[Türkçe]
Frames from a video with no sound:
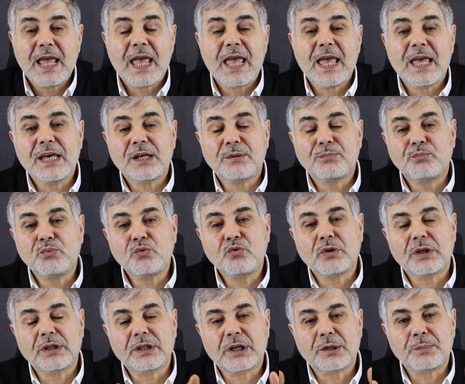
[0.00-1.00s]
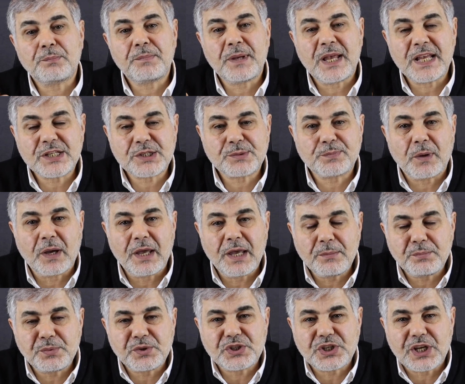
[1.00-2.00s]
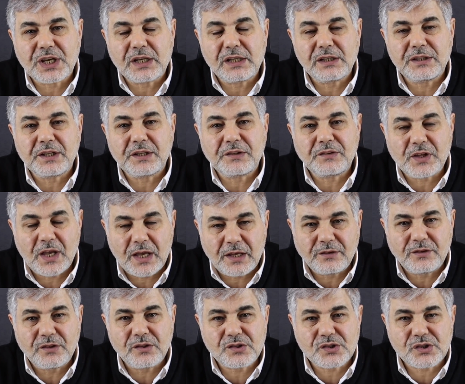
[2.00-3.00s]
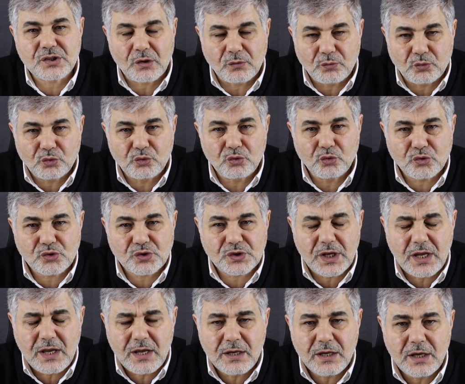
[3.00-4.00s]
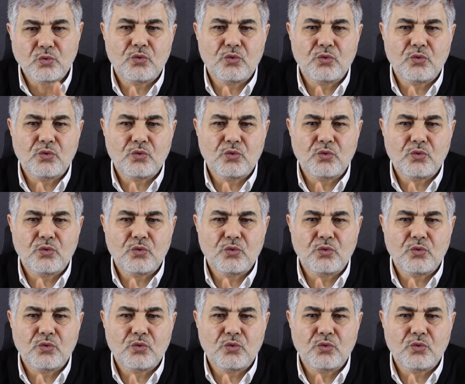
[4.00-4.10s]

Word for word: eğer bu kadar pespaya bir şekilde tehdit savuruyorsa